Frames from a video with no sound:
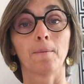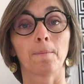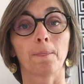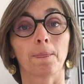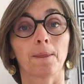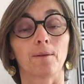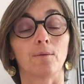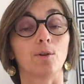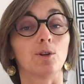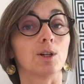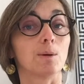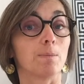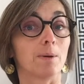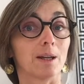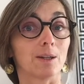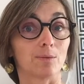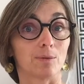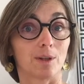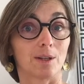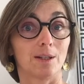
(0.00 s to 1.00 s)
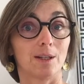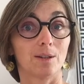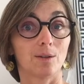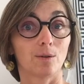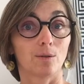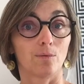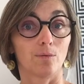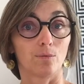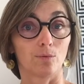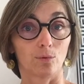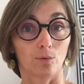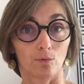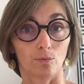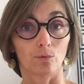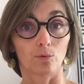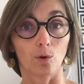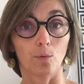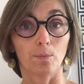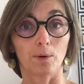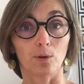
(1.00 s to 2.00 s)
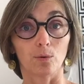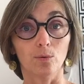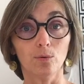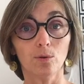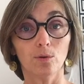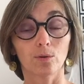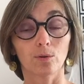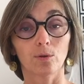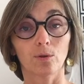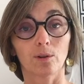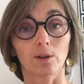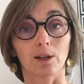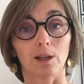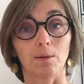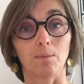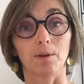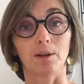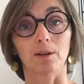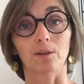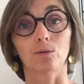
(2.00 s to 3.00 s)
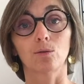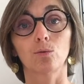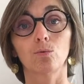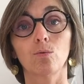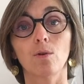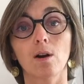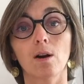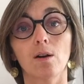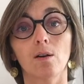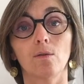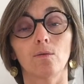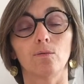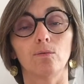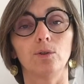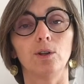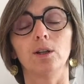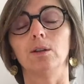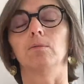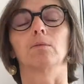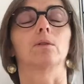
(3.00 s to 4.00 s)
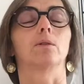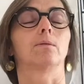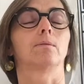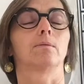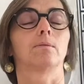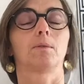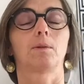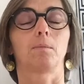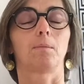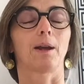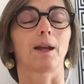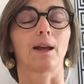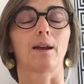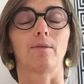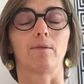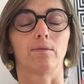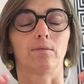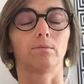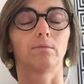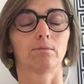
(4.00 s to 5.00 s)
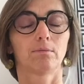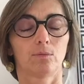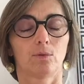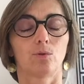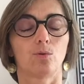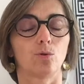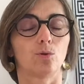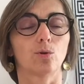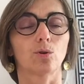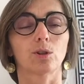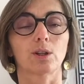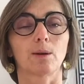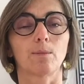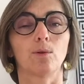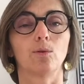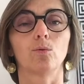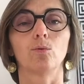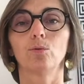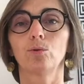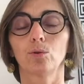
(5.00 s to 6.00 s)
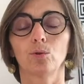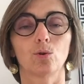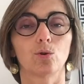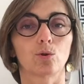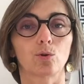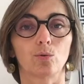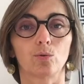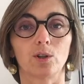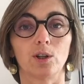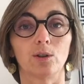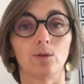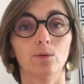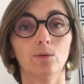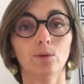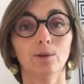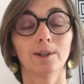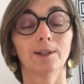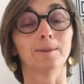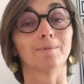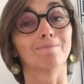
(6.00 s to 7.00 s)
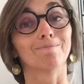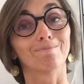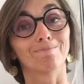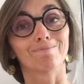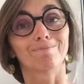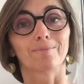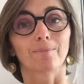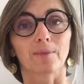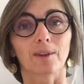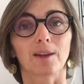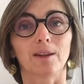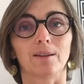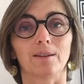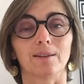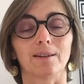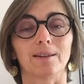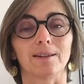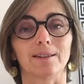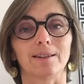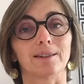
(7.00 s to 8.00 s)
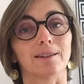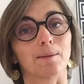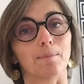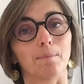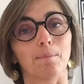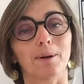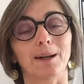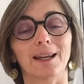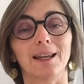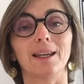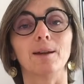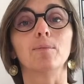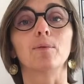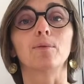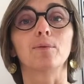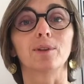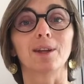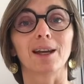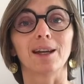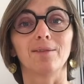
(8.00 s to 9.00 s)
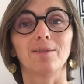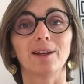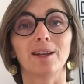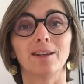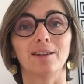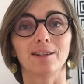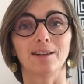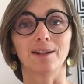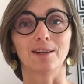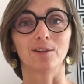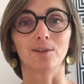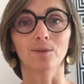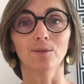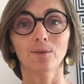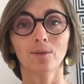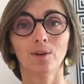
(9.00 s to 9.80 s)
votre GPS vous indique que vous vous trompez de route, eh bien, soit vous dites non, pas grave, je suis sûr que c'est la bonne route, je continue. Euh, c'est pas gagné pour que vous arriviez à destination.